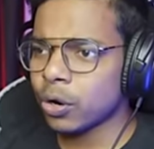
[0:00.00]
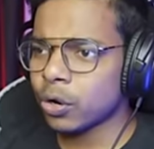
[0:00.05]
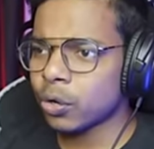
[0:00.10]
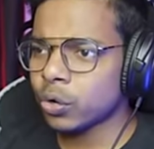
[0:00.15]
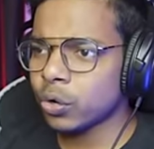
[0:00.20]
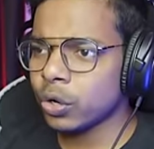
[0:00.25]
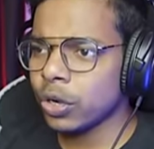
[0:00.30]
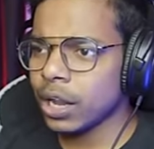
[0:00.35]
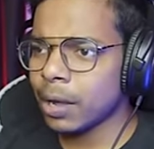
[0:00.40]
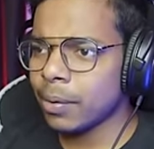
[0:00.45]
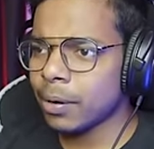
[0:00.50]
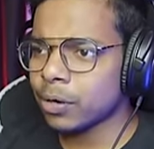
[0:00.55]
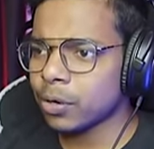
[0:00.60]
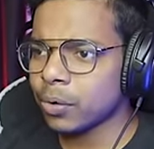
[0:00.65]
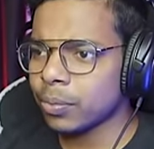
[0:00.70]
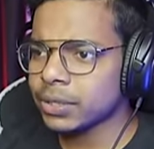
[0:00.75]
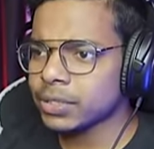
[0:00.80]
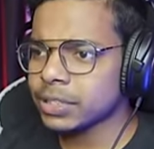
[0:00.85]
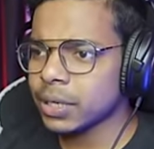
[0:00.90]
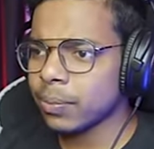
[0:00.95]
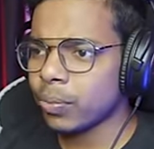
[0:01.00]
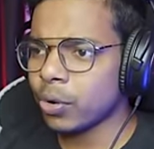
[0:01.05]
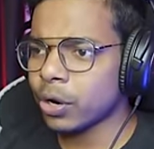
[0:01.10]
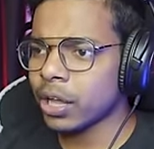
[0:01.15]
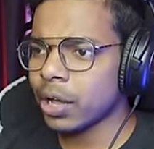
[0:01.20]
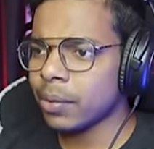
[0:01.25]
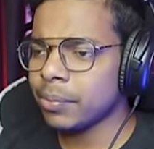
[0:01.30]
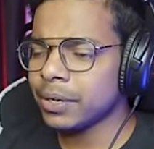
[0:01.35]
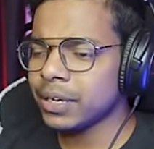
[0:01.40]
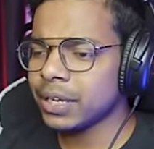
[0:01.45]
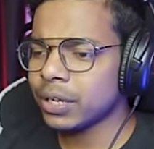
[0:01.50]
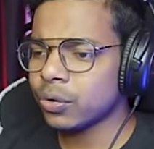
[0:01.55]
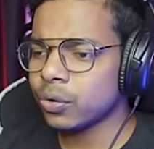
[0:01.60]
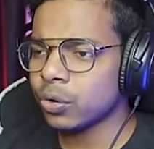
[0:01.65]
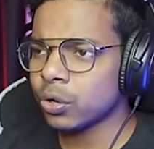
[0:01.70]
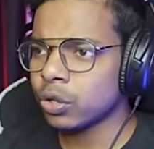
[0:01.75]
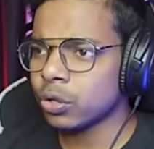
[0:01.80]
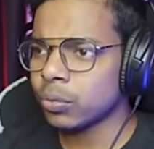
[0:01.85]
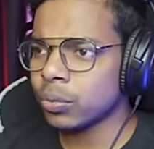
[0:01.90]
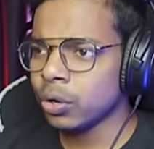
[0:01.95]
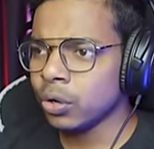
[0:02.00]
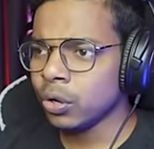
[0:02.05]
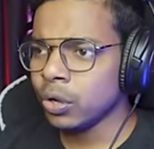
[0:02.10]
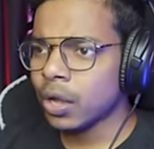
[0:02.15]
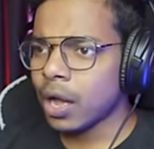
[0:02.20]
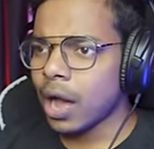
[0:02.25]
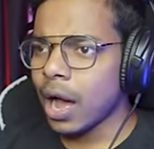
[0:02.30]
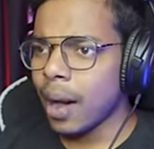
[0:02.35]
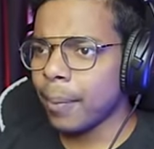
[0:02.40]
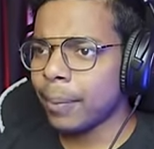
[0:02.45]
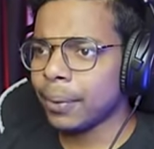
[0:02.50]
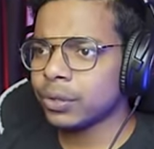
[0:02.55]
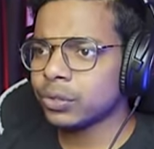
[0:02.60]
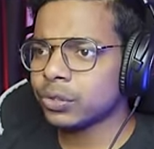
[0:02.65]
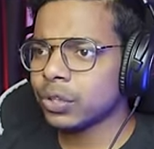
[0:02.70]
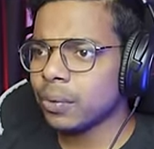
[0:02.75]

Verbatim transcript: বড় করলে আবার সমস্যা পরে আমি ঠিক করে দেবো আপাতত